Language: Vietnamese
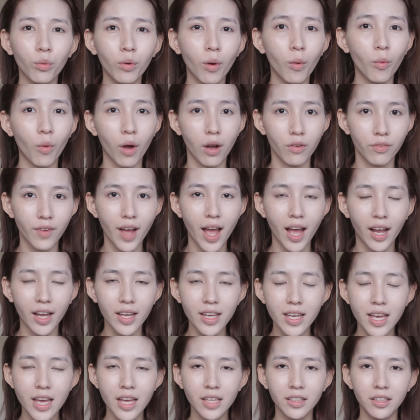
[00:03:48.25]
cũng không quá vàng
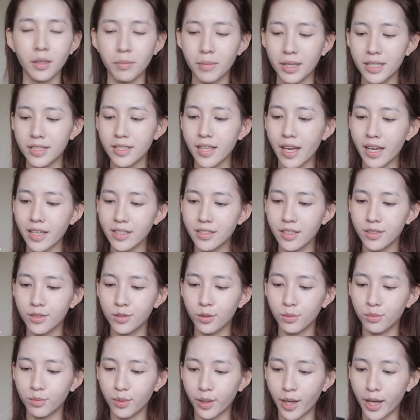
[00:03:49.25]
ấy Thì mình sẽ sử
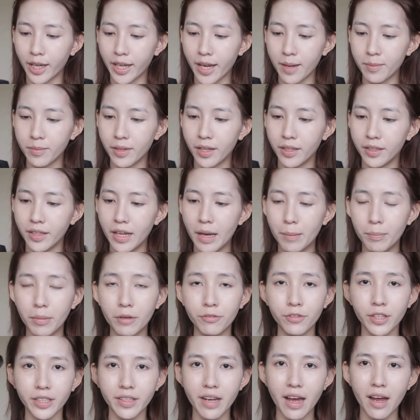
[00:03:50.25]
dụng cái kem nền nhà
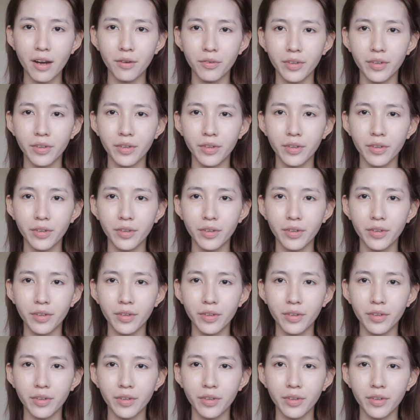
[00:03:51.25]
Perfect